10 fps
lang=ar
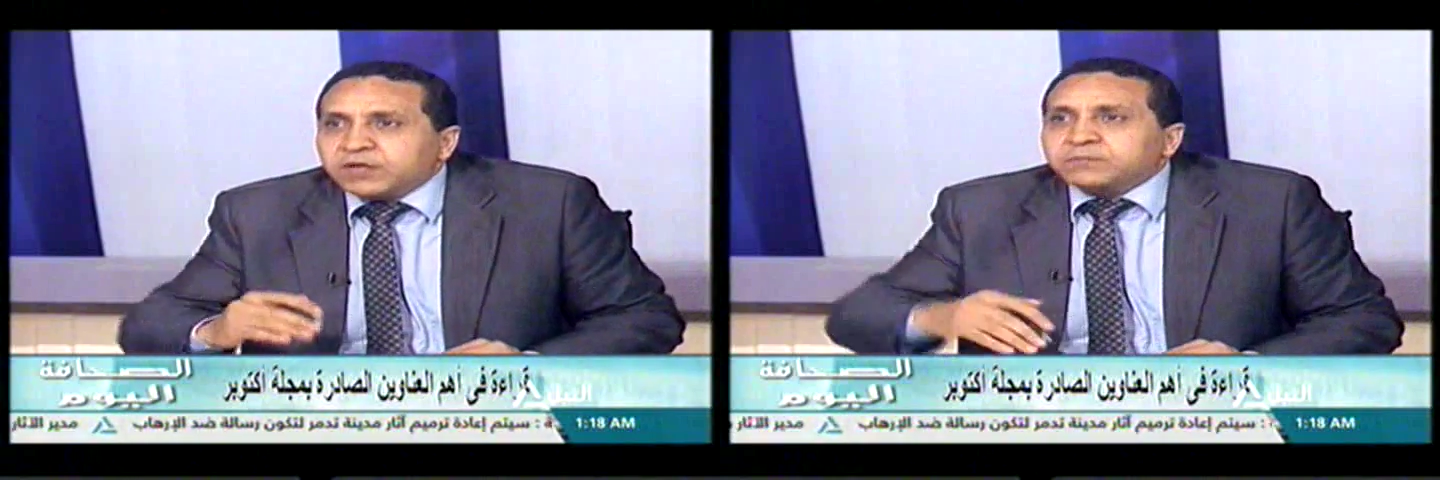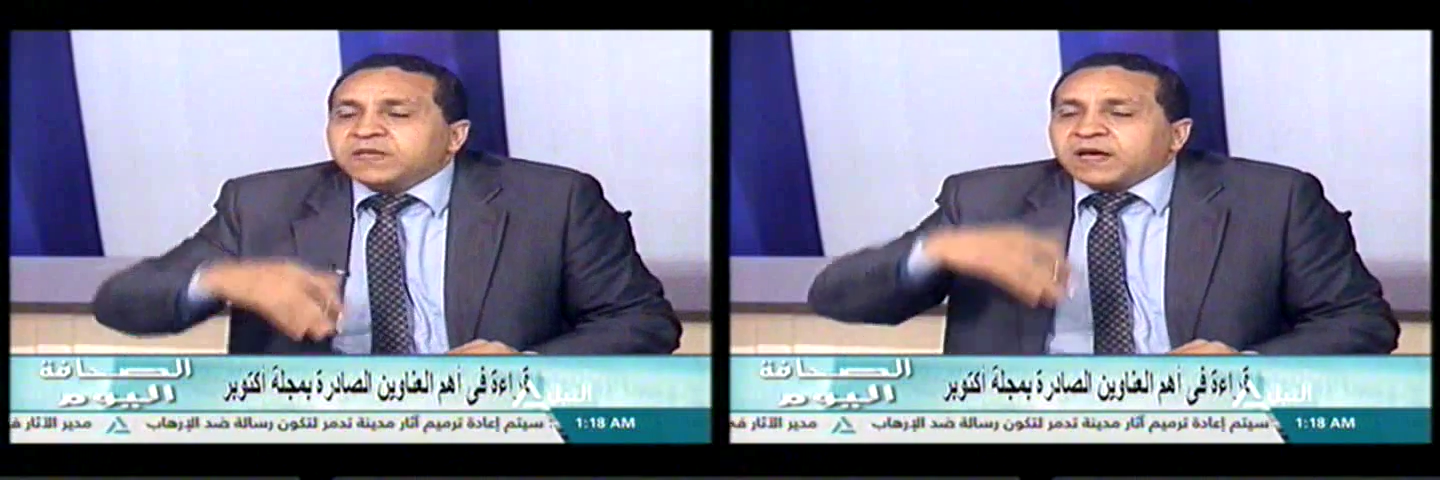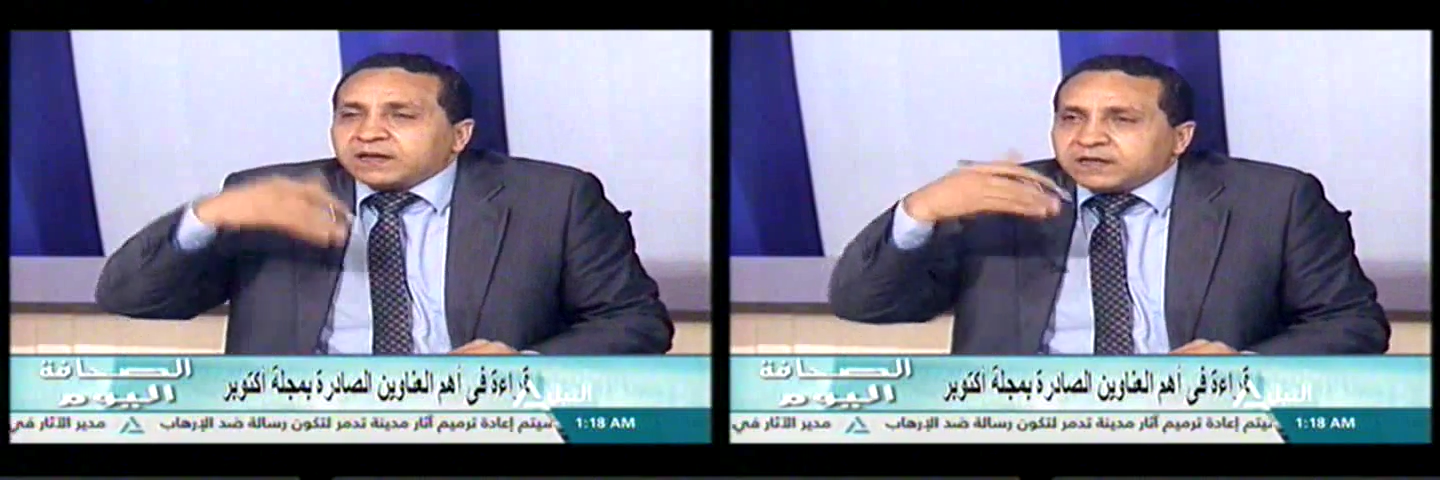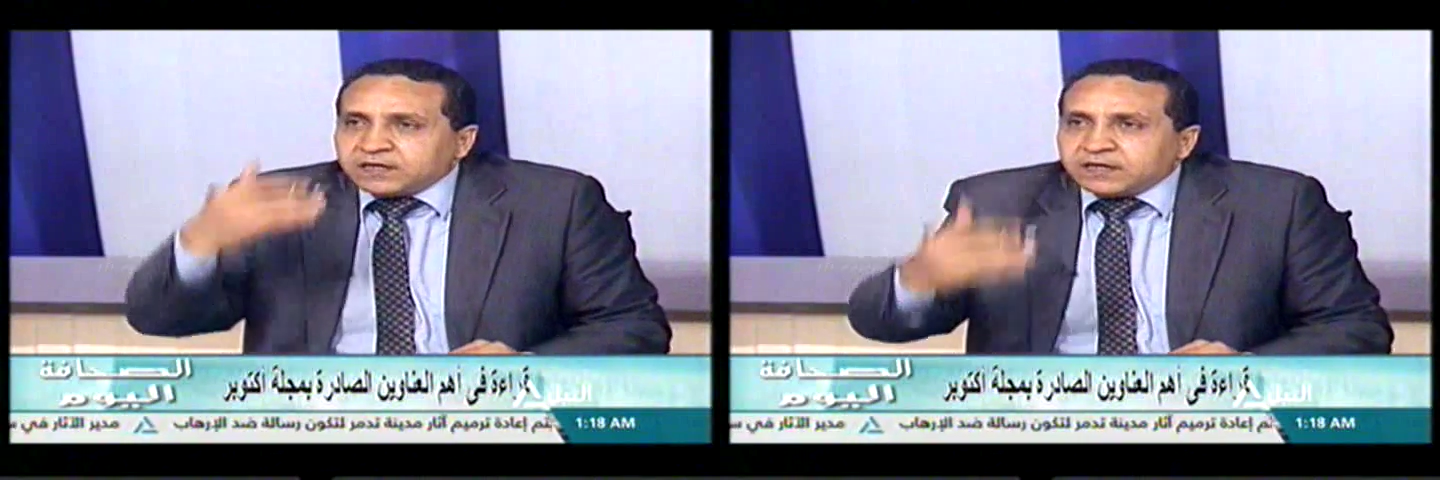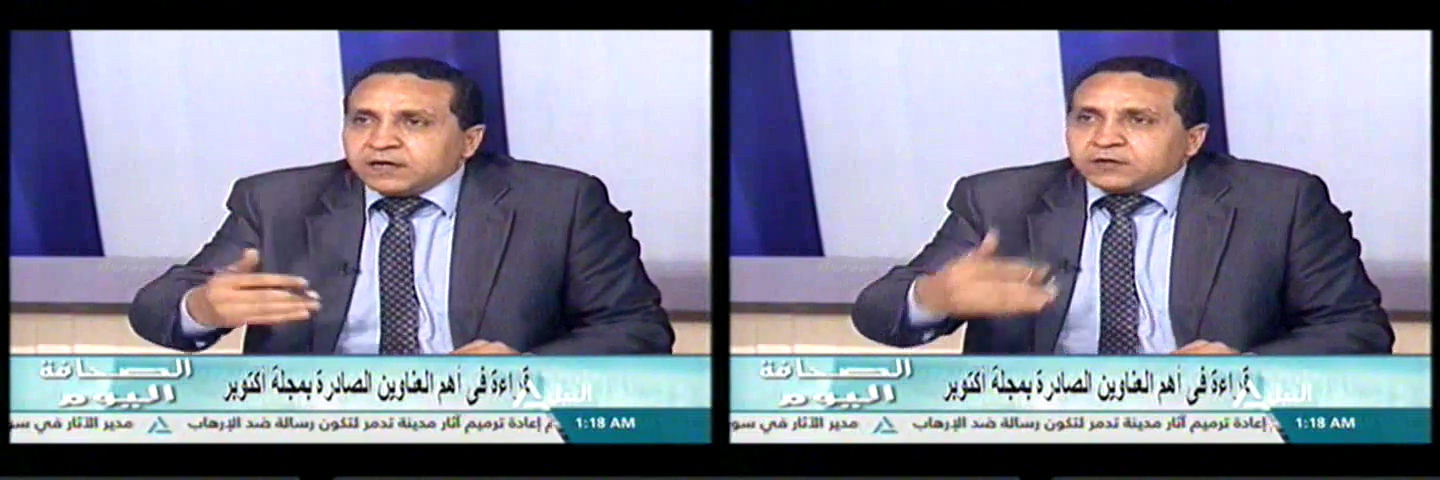ونبدا
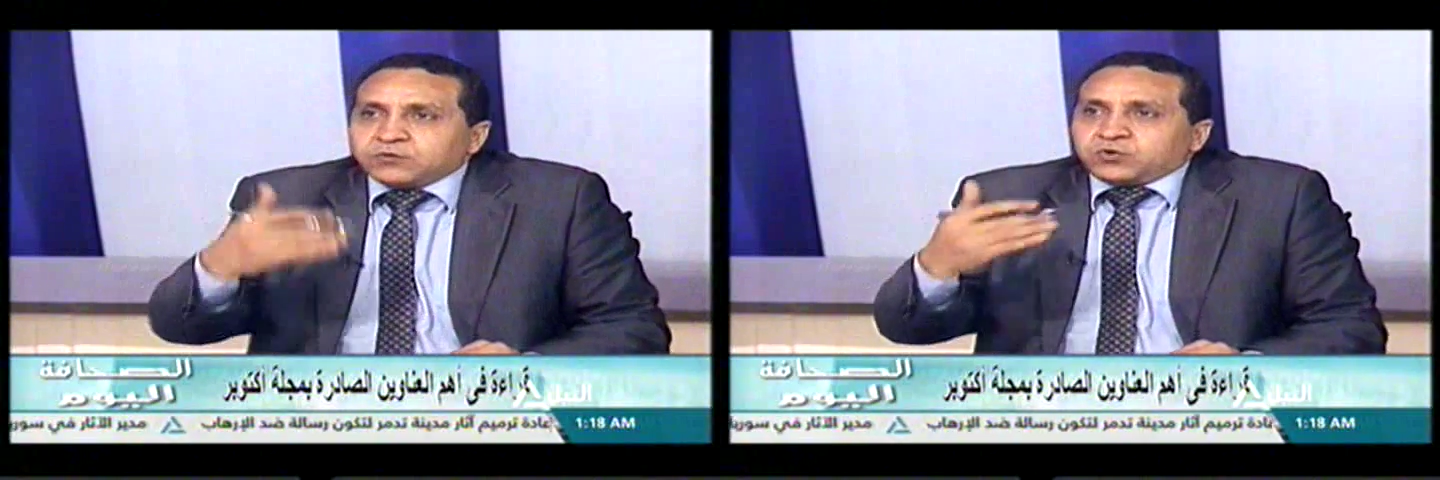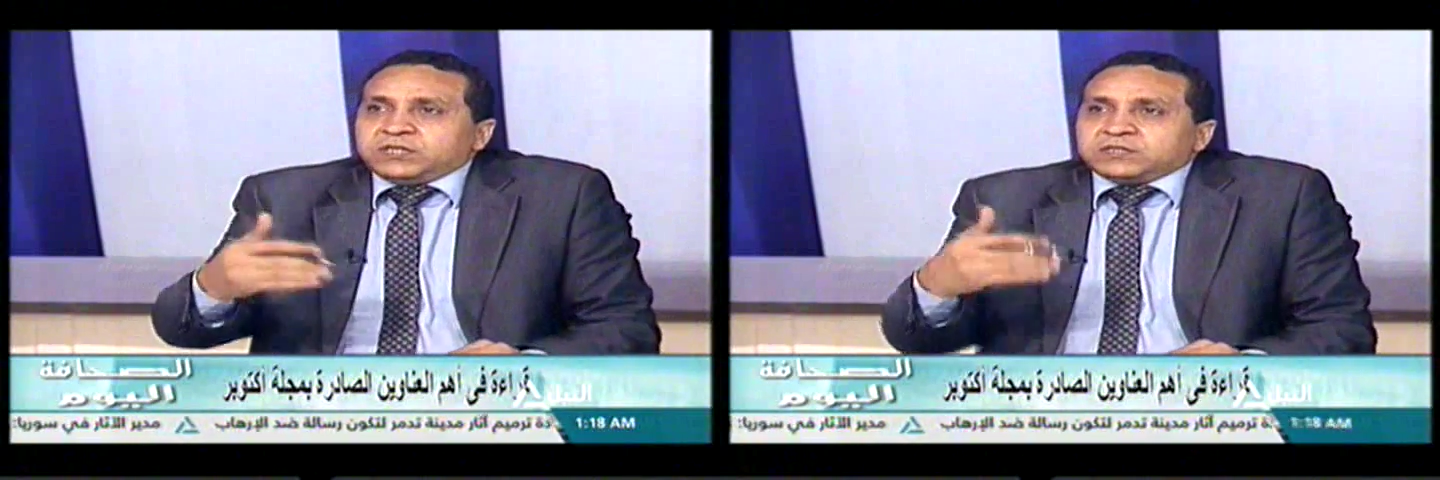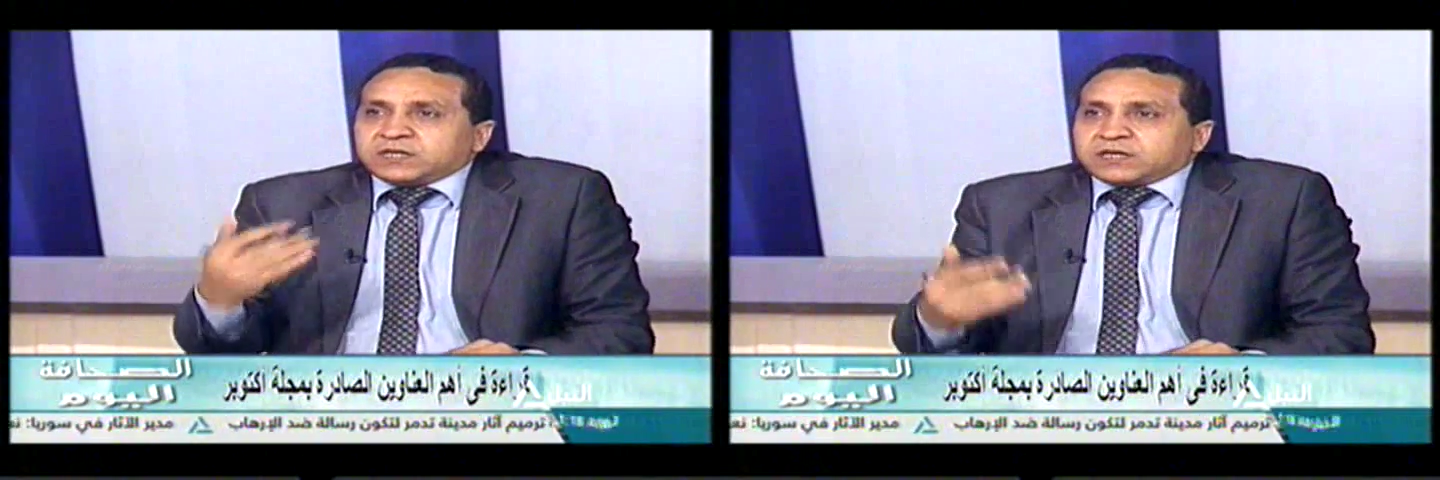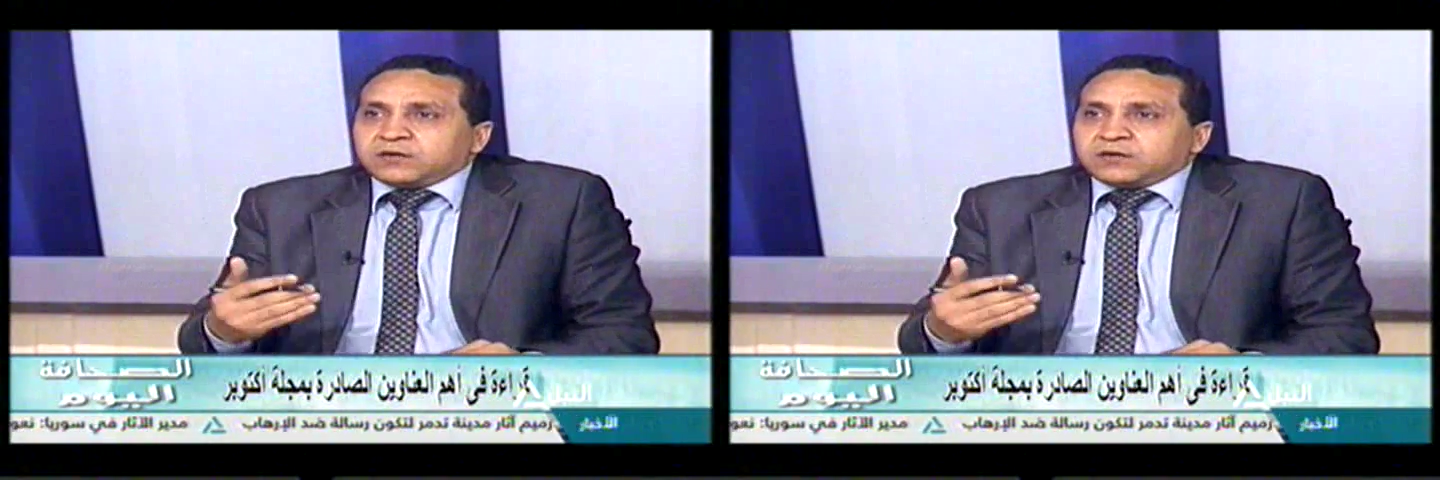نعيد تكرير.